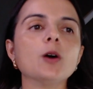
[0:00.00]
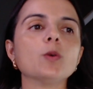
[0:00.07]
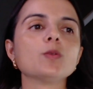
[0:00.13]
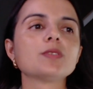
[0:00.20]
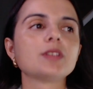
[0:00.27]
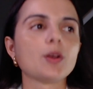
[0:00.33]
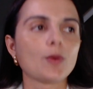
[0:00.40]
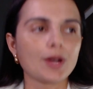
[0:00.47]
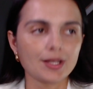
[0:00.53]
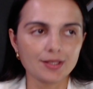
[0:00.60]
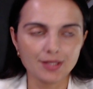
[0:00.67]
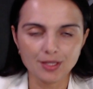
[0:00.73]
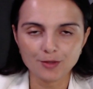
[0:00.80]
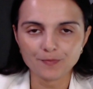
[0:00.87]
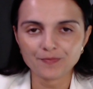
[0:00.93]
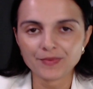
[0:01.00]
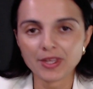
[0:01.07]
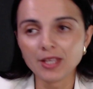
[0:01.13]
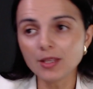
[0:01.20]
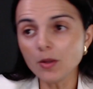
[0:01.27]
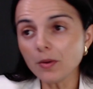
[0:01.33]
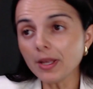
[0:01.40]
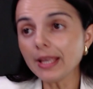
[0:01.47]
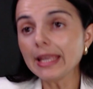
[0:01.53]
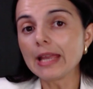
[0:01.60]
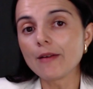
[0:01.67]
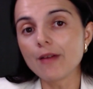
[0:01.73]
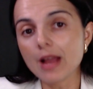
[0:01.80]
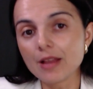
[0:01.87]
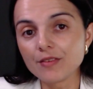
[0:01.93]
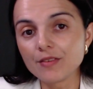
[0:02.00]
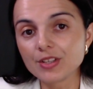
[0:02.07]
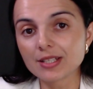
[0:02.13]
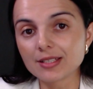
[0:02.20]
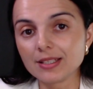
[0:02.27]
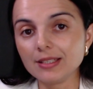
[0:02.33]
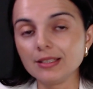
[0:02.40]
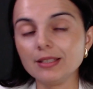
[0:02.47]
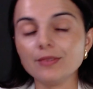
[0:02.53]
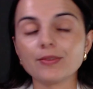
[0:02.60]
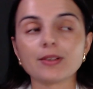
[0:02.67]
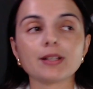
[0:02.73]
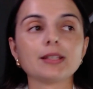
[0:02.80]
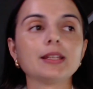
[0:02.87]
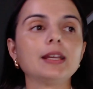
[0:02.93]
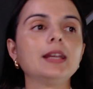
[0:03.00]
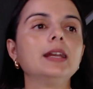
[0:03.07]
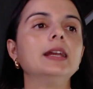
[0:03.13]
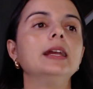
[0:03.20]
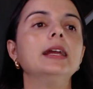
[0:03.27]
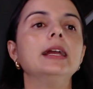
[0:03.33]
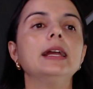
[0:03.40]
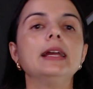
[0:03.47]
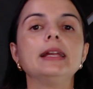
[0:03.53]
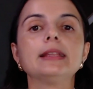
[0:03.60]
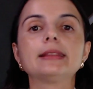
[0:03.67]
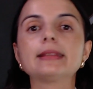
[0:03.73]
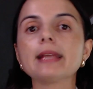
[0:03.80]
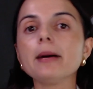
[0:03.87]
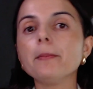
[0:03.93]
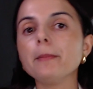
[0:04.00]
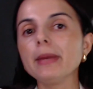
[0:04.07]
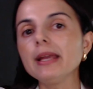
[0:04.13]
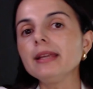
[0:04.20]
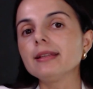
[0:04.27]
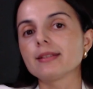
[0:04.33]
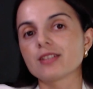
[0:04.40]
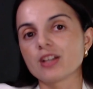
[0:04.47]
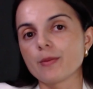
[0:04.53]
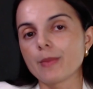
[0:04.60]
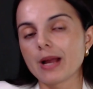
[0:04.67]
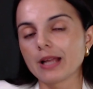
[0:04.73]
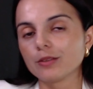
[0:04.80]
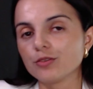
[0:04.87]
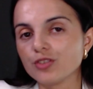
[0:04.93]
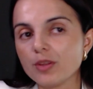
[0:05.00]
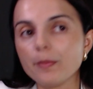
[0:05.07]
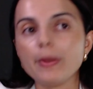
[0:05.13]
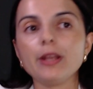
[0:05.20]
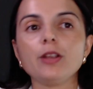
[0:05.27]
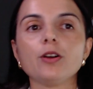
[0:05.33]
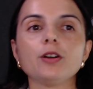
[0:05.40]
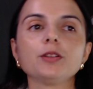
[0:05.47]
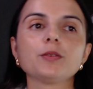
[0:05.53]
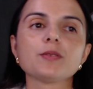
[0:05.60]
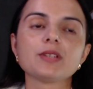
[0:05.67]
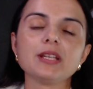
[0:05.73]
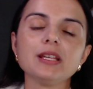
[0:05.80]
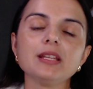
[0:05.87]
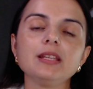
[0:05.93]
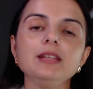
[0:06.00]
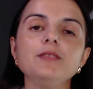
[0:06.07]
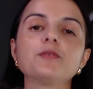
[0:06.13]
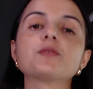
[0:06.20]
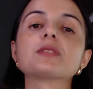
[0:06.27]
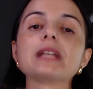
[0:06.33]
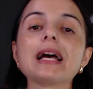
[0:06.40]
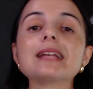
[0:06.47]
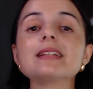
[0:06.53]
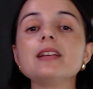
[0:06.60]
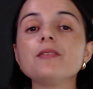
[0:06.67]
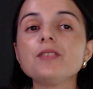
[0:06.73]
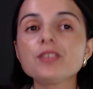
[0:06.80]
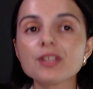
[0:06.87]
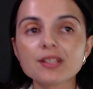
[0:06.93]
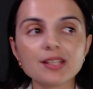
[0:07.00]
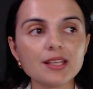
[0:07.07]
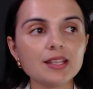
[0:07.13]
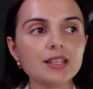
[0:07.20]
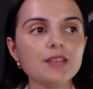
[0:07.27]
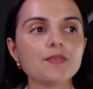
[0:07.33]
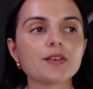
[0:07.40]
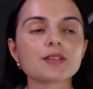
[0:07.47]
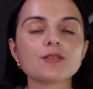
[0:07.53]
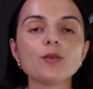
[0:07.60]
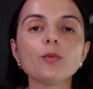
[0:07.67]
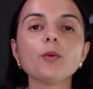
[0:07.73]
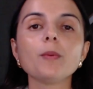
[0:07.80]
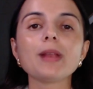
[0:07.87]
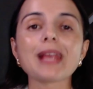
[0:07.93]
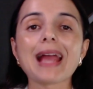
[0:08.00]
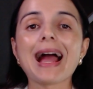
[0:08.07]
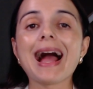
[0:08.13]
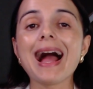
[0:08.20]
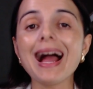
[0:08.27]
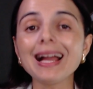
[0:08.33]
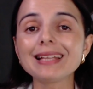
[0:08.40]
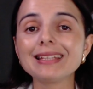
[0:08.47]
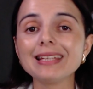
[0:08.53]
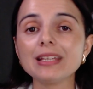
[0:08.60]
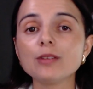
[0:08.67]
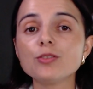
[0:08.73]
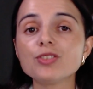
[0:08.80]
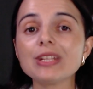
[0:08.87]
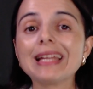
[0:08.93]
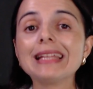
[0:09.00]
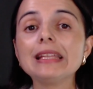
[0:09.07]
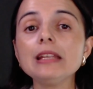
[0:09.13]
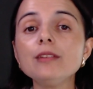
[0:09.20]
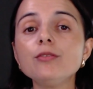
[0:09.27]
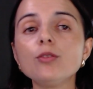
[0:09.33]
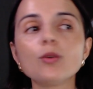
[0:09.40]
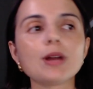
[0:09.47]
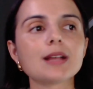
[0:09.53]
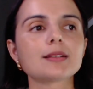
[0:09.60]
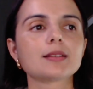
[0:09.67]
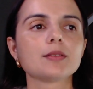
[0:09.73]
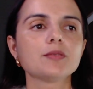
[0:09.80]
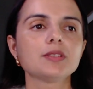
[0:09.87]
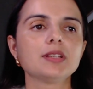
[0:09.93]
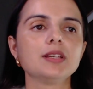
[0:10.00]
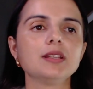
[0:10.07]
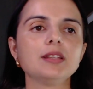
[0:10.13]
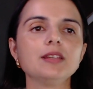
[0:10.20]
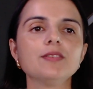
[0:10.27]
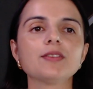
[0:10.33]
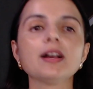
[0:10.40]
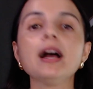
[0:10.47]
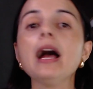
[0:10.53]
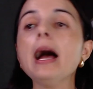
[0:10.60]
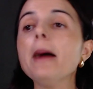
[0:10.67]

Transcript: o seu artigo. Então, o que é uma revista científica? Né? Também chamados de periódicos científicos, as revistas científicas vão publicar artigos de divulgação científica